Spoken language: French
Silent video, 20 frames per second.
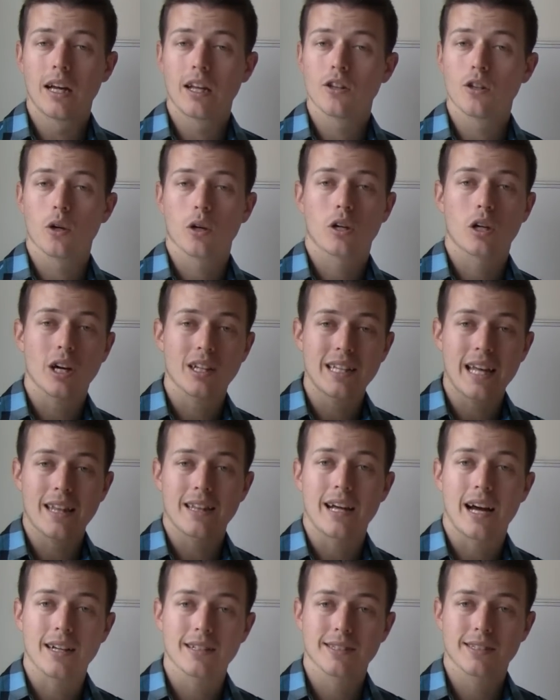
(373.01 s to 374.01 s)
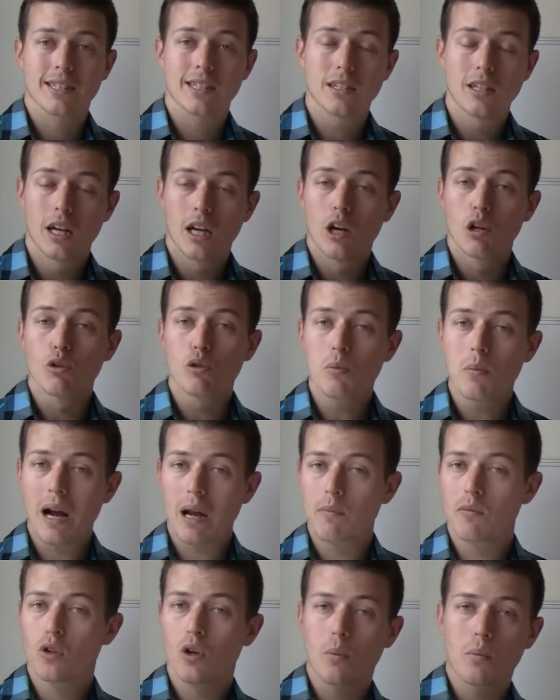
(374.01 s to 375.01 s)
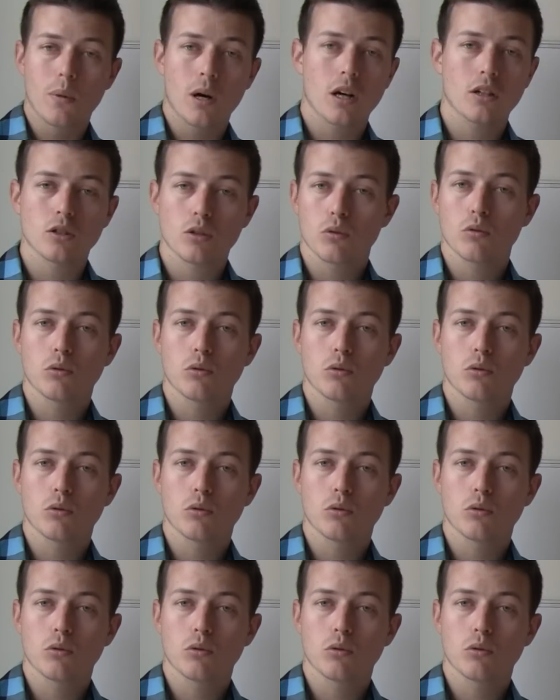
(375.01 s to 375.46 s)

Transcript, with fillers: de corde à danser ou même de boxe